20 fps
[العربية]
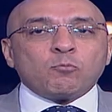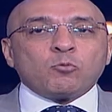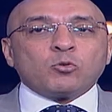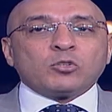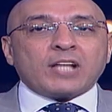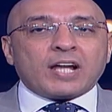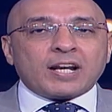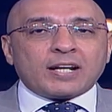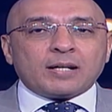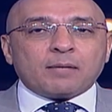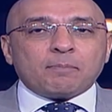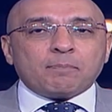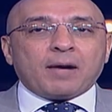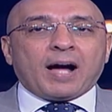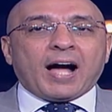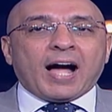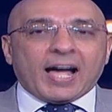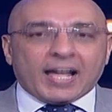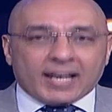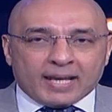مدرب
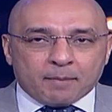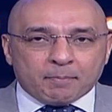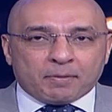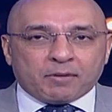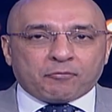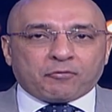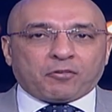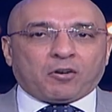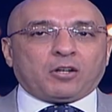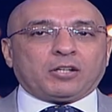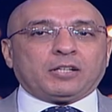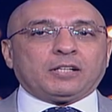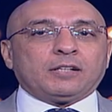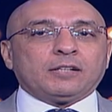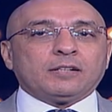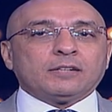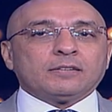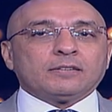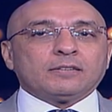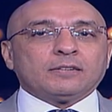عالمي في رأيي
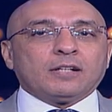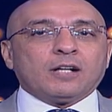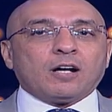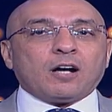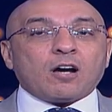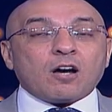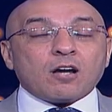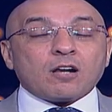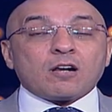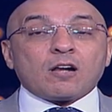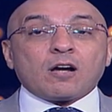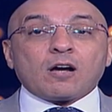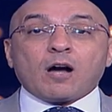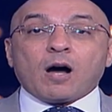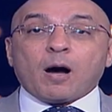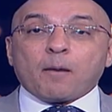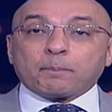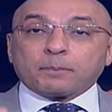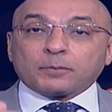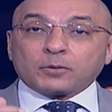خرج
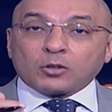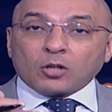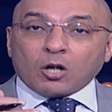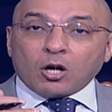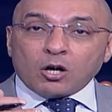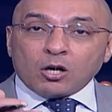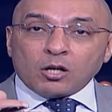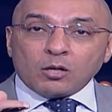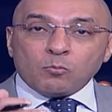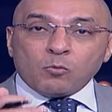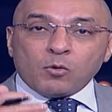أبطال